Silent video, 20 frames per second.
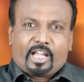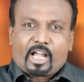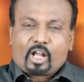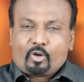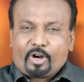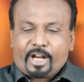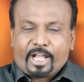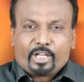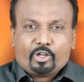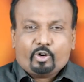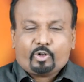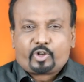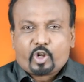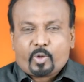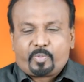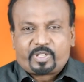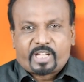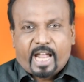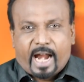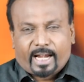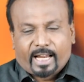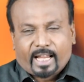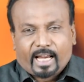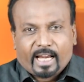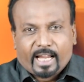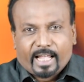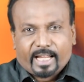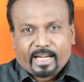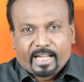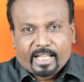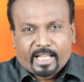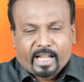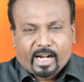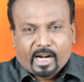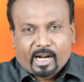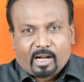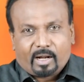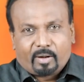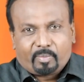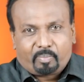எங்களுடைய யூடியூப் சேனலில்
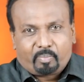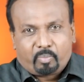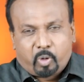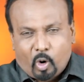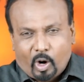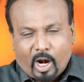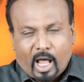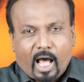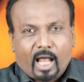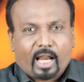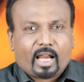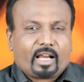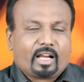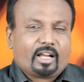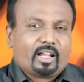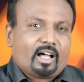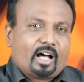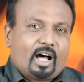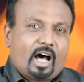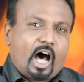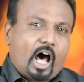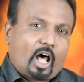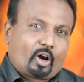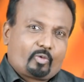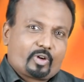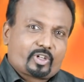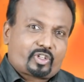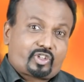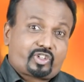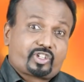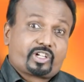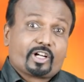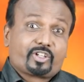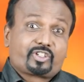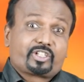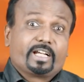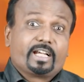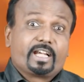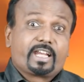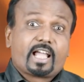நீங்கள் போனால் ஹார்வஸ்ட்
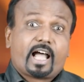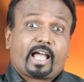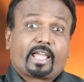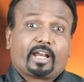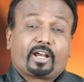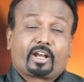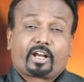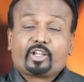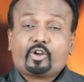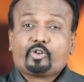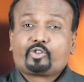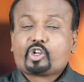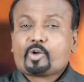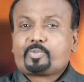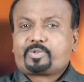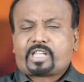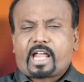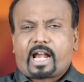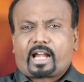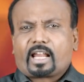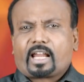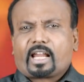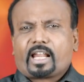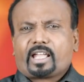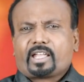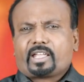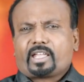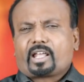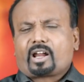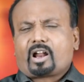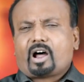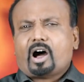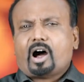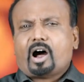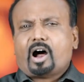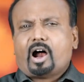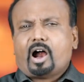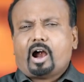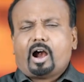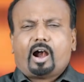சர்ச் இந்தியா என்ற யூடியூப் சேனலில்
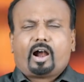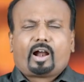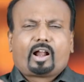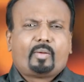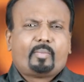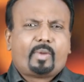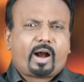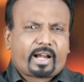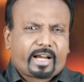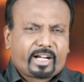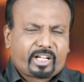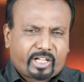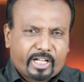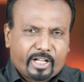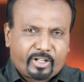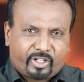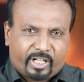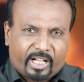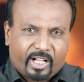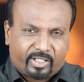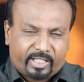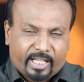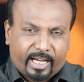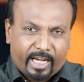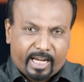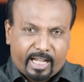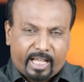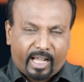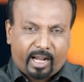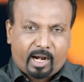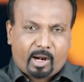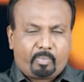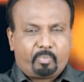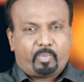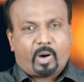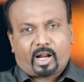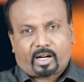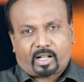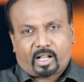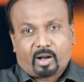ஏராளமான டீச்சிங்ஸை நீங்கள்
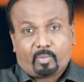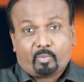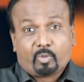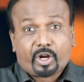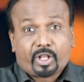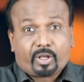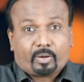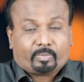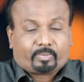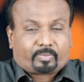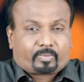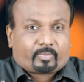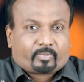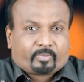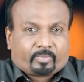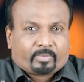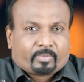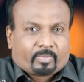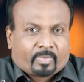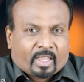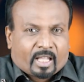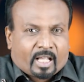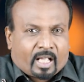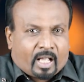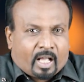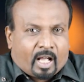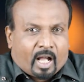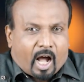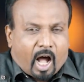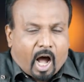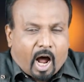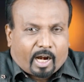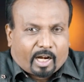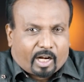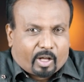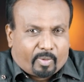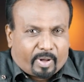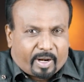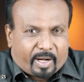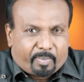பார்க்க முடியும்
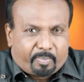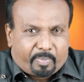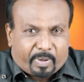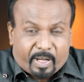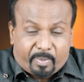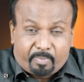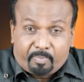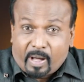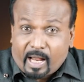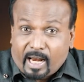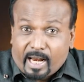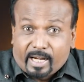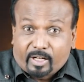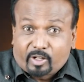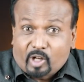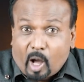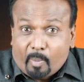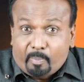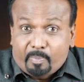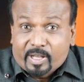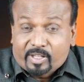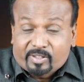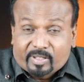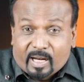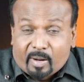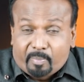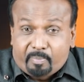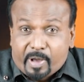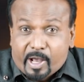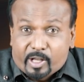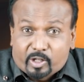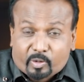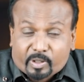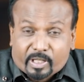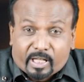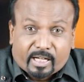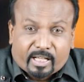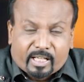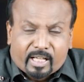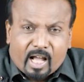ஆண்டவர் இப்படி பல டாபிக்ஸில்
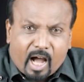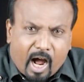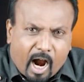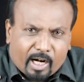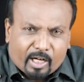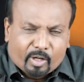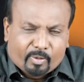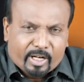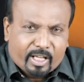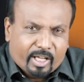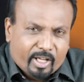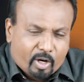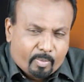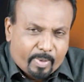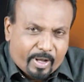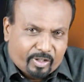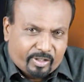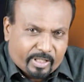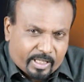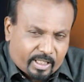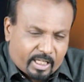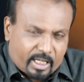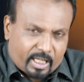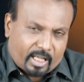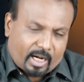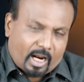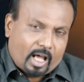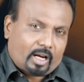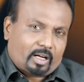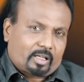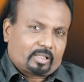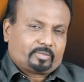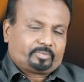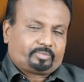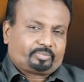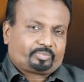பேசுவதற்கு ஆண்டவர் கிருபை செய்திருக்கிறார்